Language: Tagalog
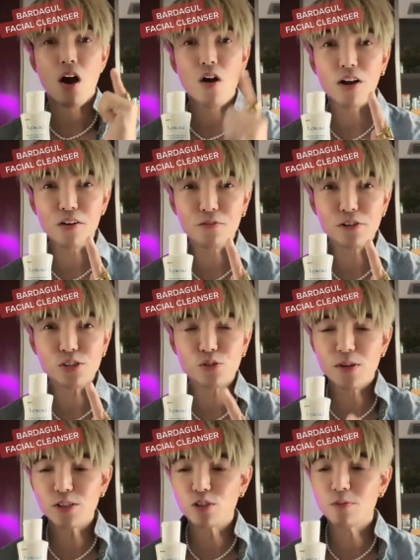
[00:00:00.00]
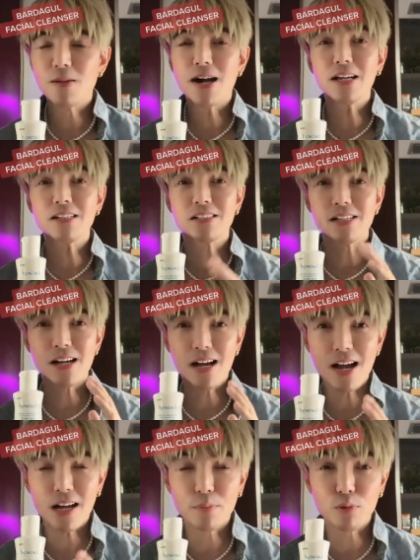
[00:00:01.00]
Okay, first question, bakit siya
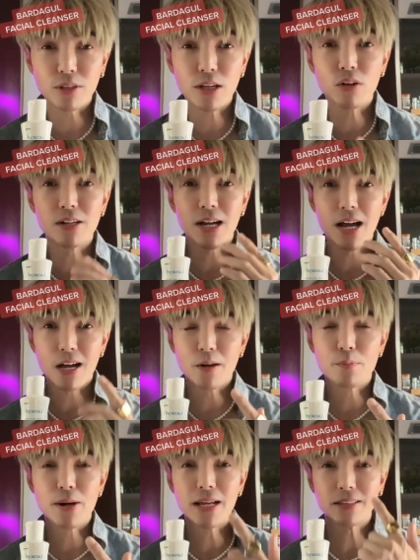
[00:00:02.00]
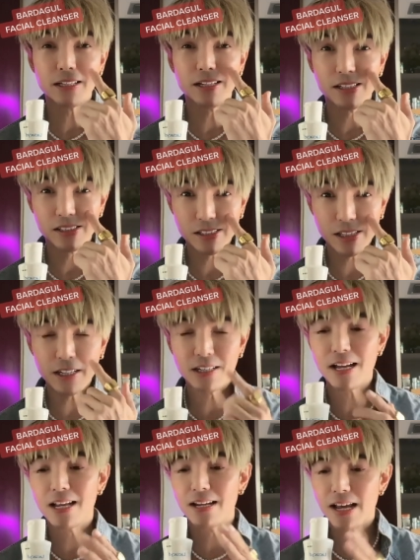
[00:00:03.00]
nakakaputi o nakaka-brighten ng skin
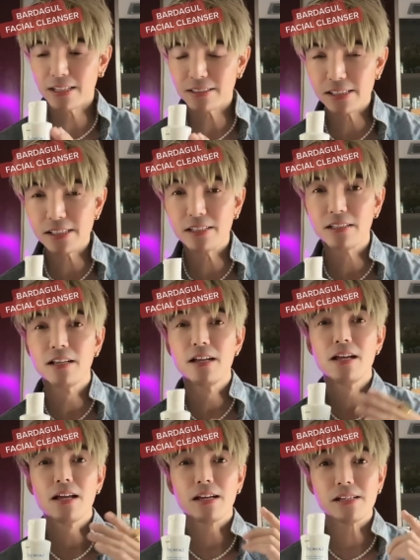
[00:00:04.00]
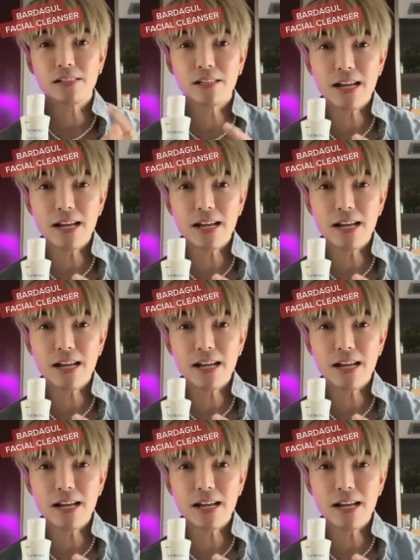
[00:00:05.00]
ang lactacid? Kasi